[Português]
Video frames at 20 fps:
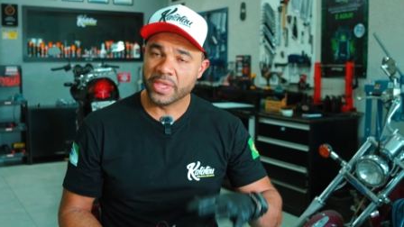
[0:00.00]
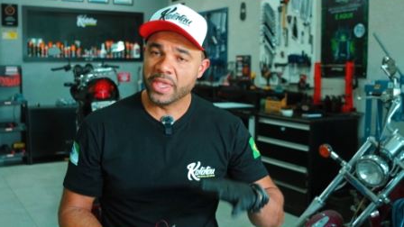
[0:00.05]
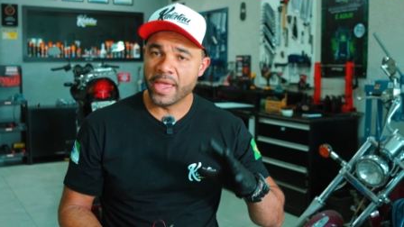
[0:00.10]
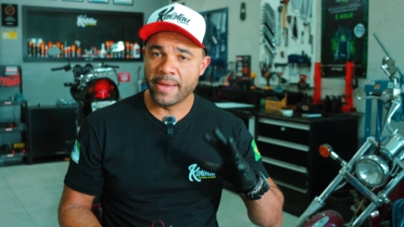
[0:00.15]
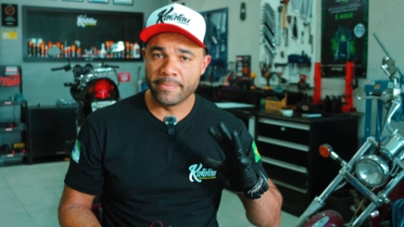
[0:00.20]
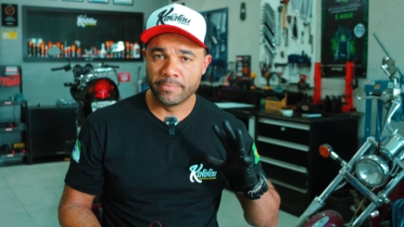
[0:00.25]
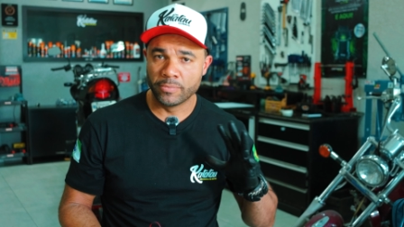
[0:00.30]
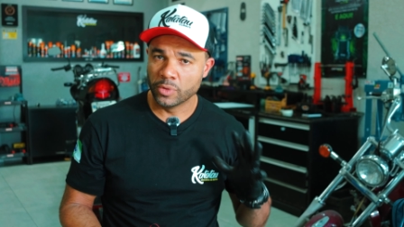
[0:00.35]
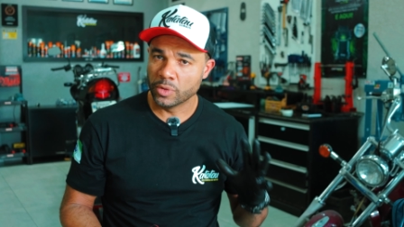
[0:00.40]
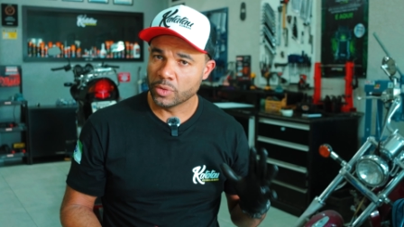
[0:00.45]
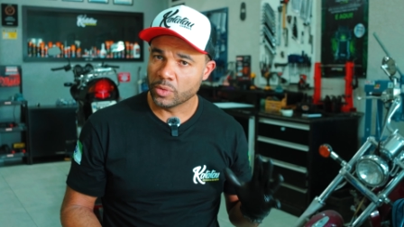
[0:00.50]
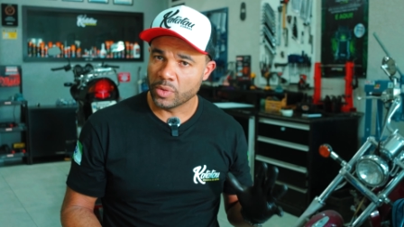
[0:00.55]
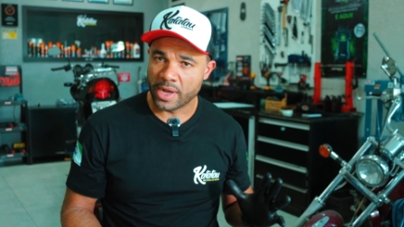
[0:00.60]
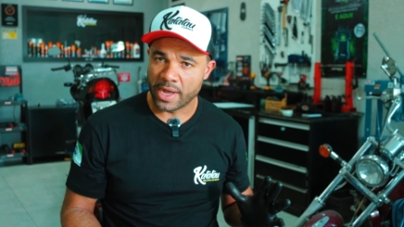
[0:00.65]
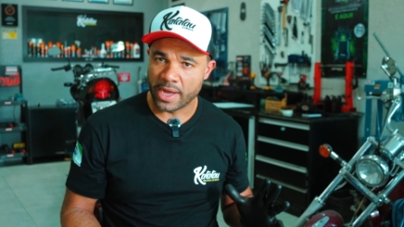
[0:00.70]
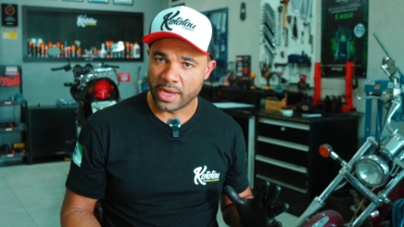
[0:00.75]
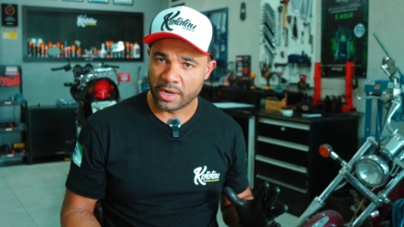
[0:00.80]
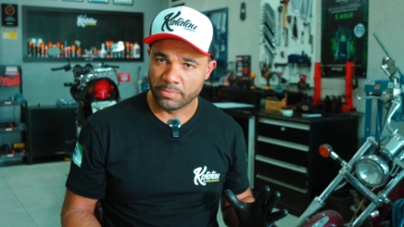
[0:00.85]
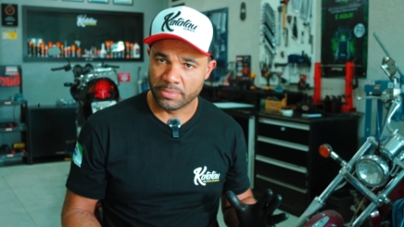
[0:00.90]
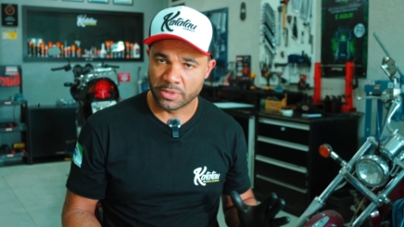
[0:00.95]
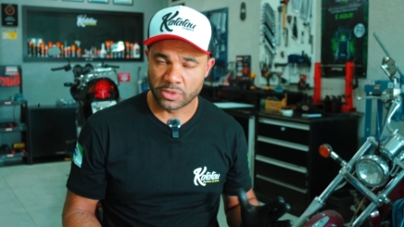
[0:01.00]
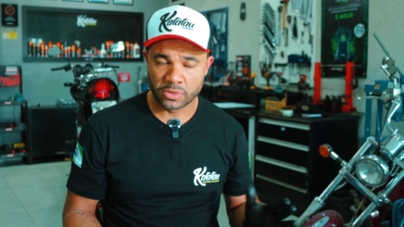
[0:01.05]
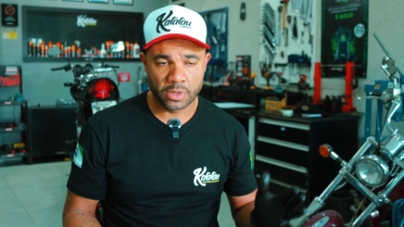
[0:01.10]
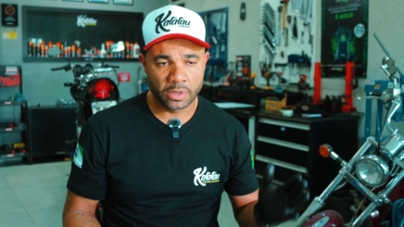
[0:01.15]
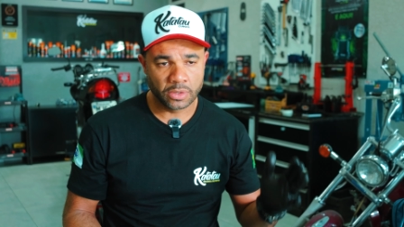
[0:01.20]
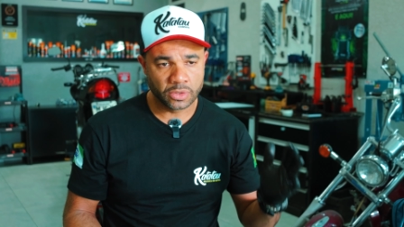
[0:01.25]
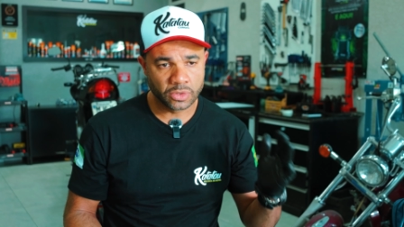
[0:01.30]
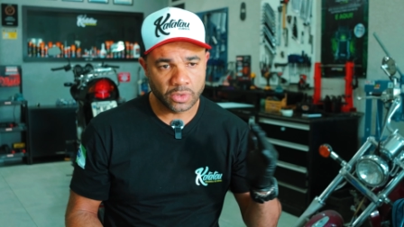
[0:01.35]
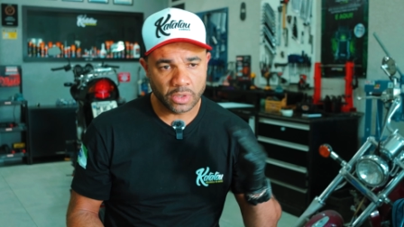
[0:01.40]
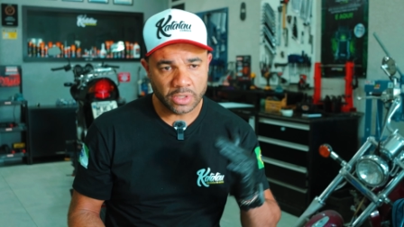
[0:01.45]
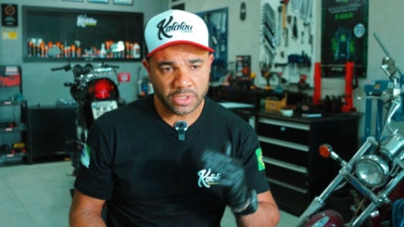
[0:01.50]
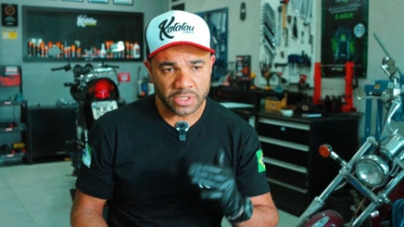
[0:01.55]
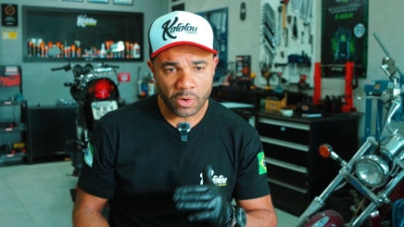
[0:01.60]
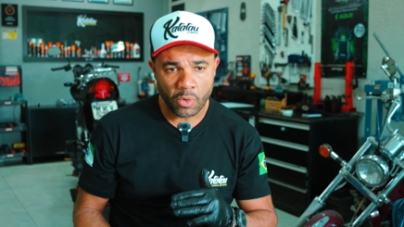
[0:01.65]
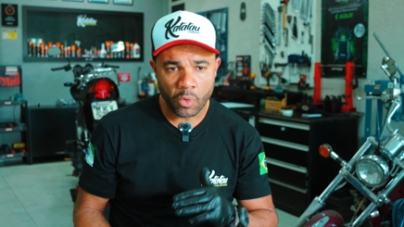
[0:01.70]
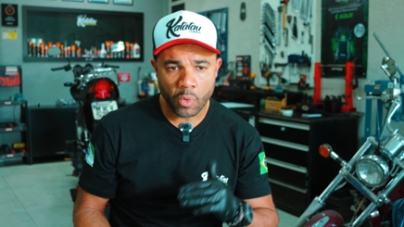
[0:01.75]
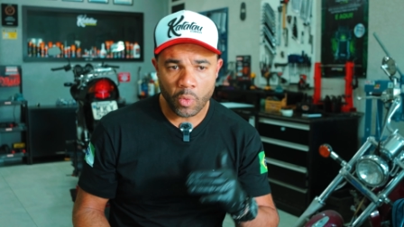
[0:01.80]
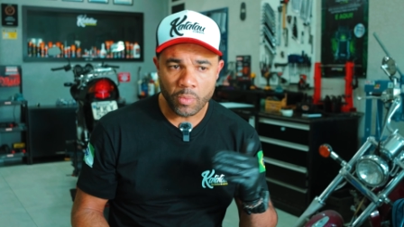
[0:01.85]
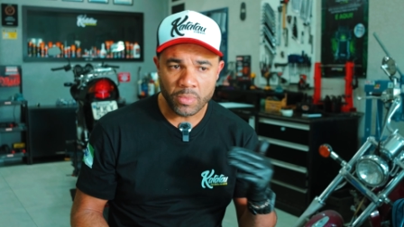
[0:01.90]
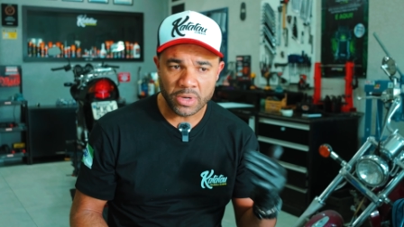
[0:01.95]
que é muito raro, pessoal, só se
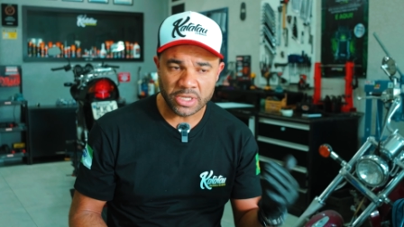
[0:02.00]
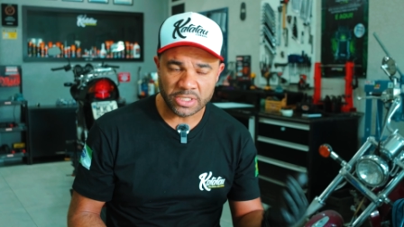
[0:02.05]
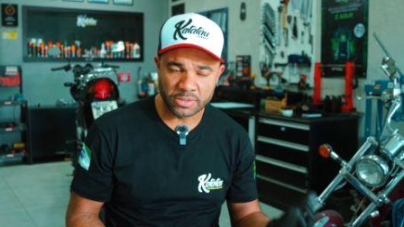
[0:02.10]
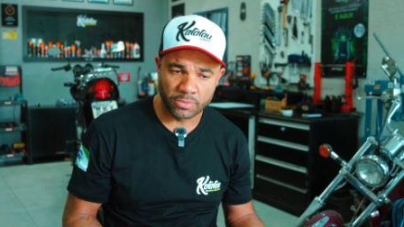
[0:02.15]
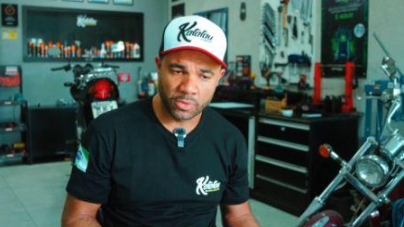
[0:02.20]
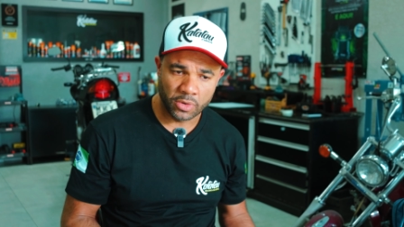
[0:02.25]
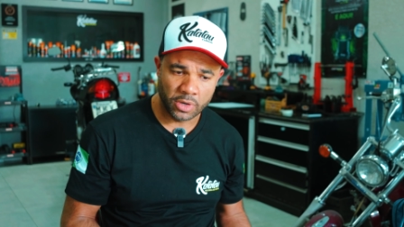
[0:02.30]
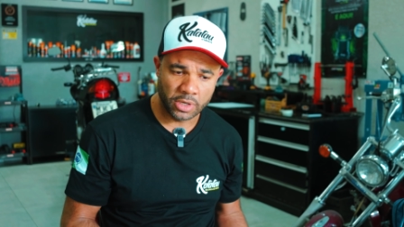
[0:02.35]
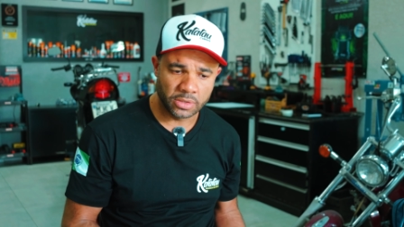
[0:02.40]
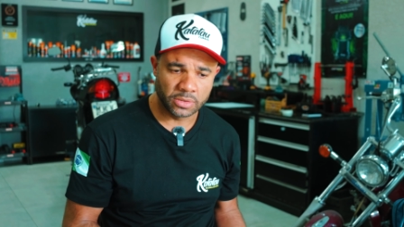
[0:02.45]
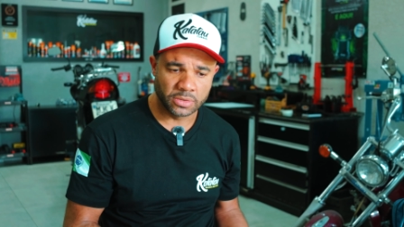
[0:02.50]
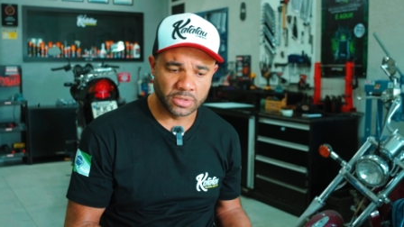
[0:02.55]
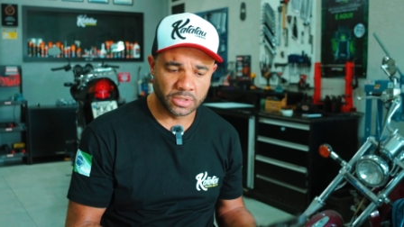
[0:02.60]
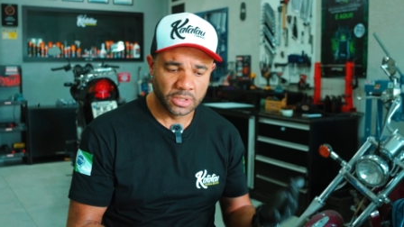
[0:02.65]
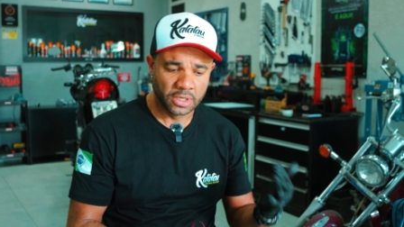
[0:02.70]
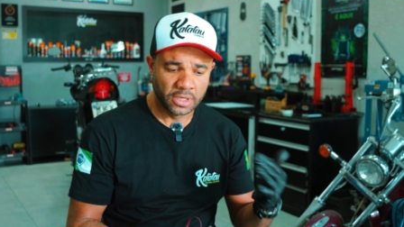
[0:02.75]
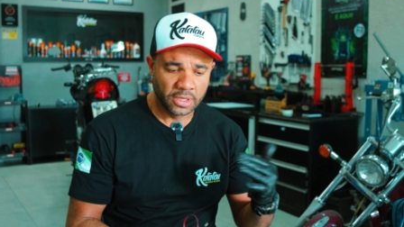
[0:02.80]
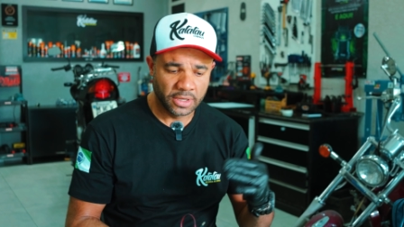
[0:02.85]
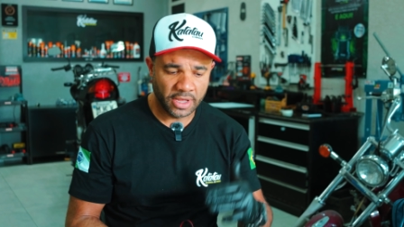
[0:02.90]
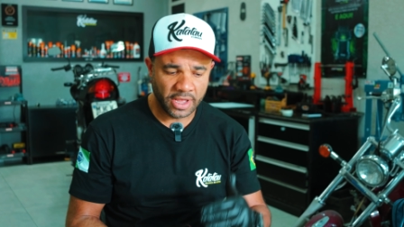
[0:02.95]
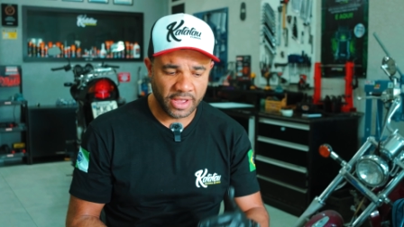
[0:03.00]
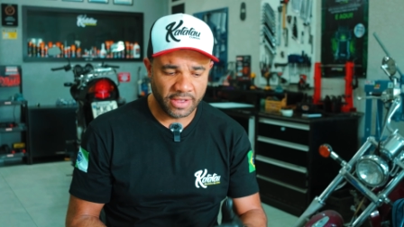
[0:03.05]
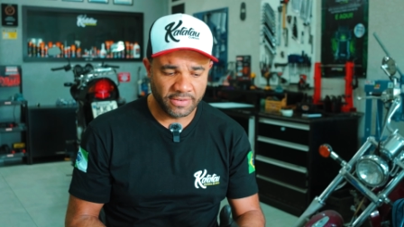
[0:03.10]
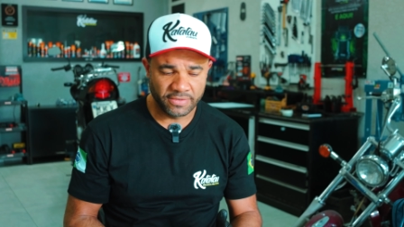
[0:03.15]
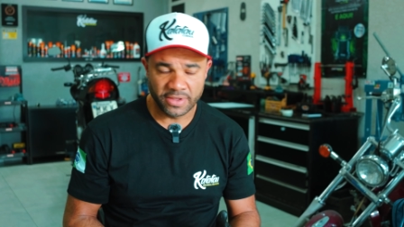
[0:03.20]
algumas motos é,